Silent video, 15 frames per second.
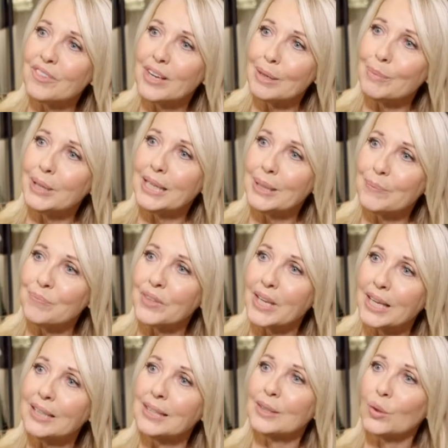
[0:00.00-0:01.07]
weil man eben
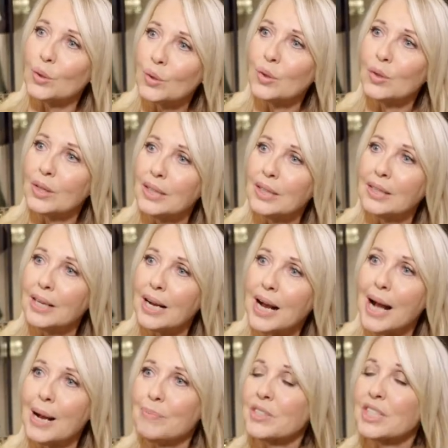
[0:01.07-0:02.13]
dann doch äh,
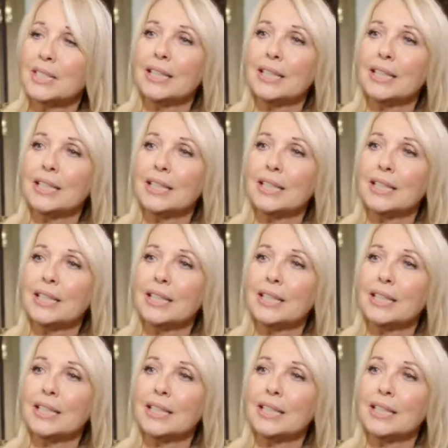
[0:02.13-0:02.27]
abends